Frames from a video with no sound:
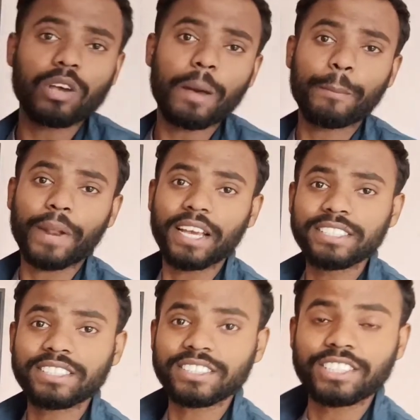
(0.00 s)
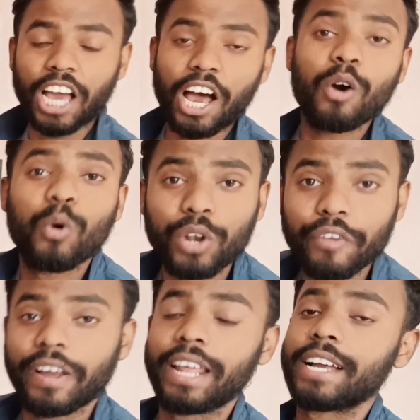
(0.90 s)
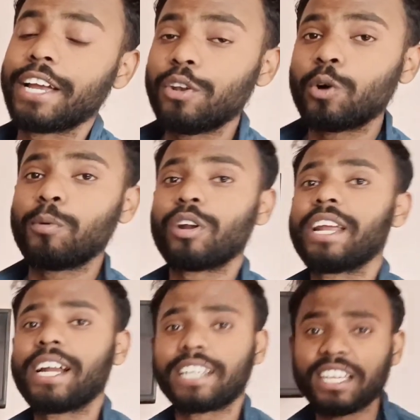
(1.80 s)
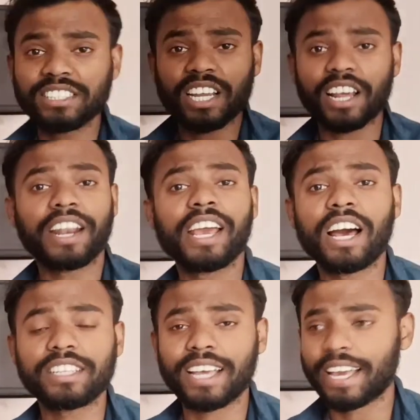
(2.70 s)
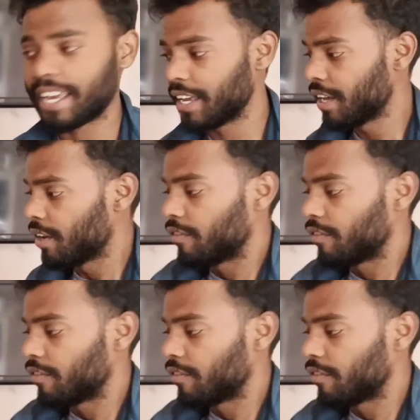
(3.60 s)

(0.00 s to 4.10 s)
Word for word: का प्राइस क्या होने वाला है कई लोग बोल रहे हैं अट्ठाईस का नया आता है